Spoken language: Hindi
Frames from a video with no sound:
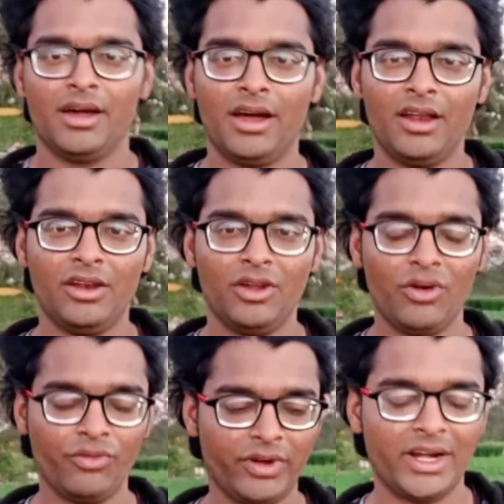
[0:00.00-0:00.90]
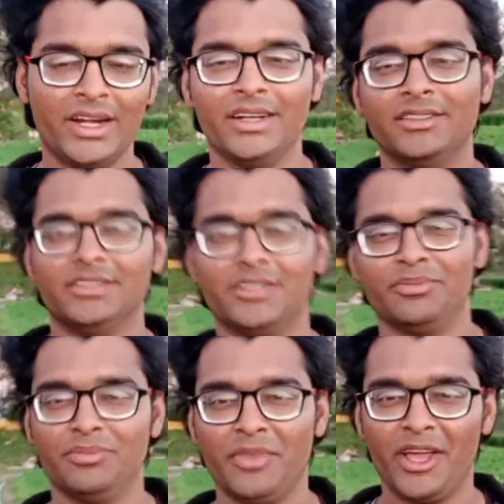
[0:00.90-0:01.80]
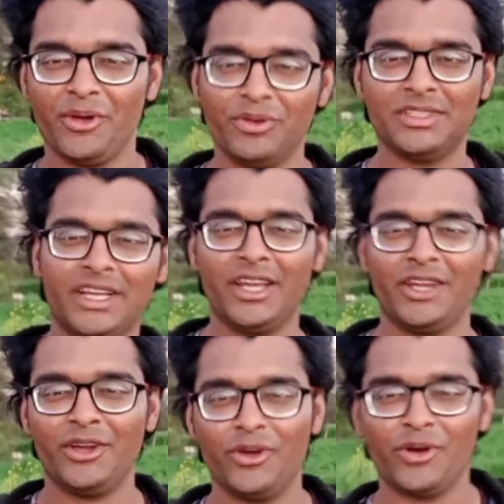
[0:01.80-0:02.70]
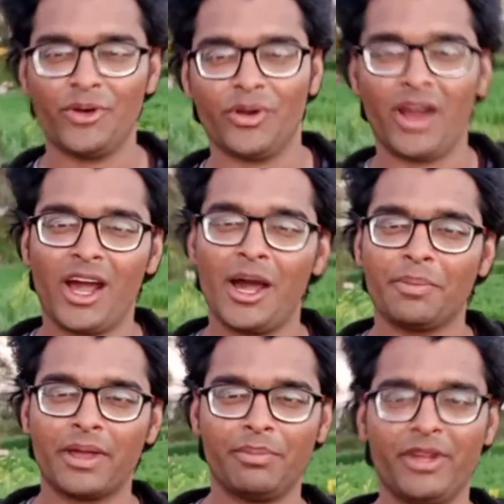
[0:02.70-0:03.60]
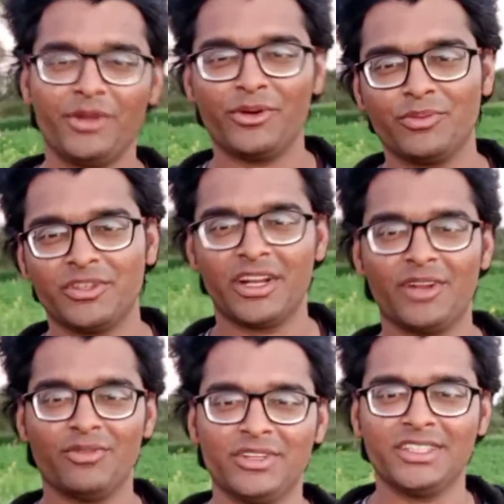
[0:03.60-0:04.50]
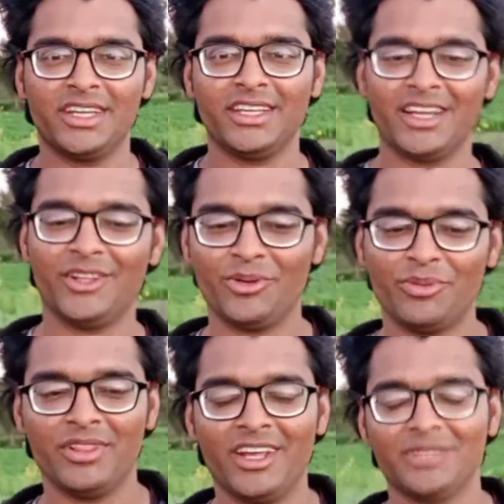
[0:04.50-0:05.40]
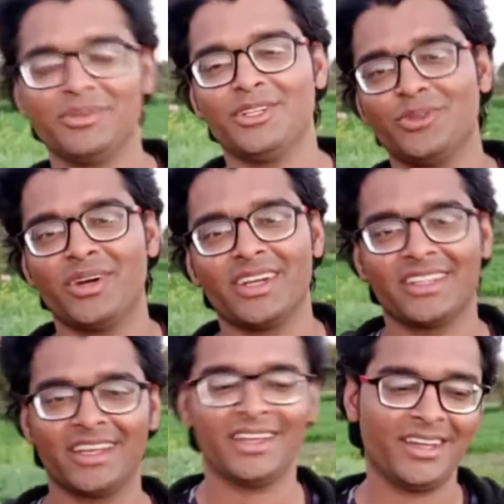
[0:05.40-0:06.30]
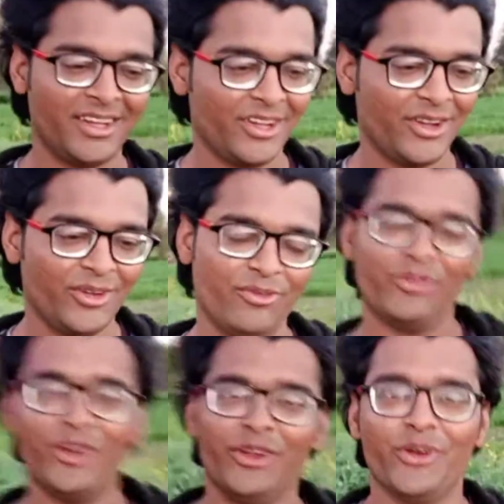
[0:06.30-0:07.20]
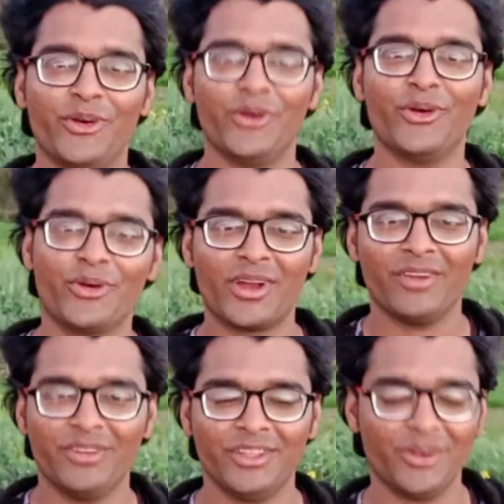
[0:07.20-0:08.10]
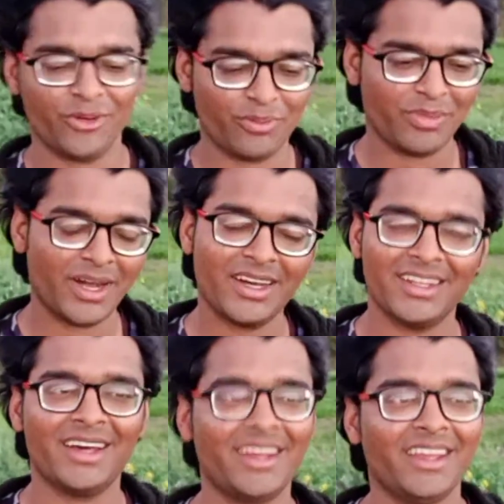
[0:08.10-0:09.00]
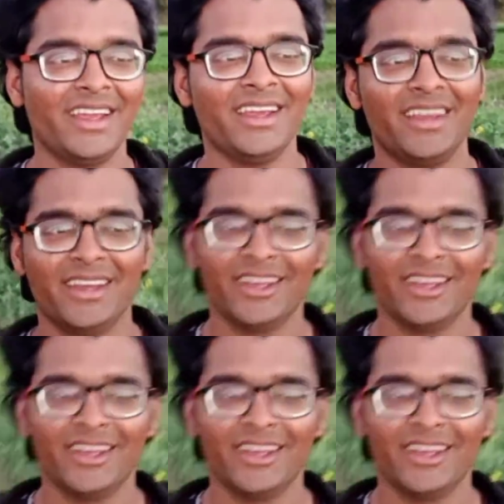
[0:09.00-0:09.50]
हेलो फ्रेंड्स मैं हूँ विजय और आपके अपने यूट्यूब चैनल विजय यादव बिंदास में स्वागत है वीडियो काफ़ी दिनों बाद आ रही है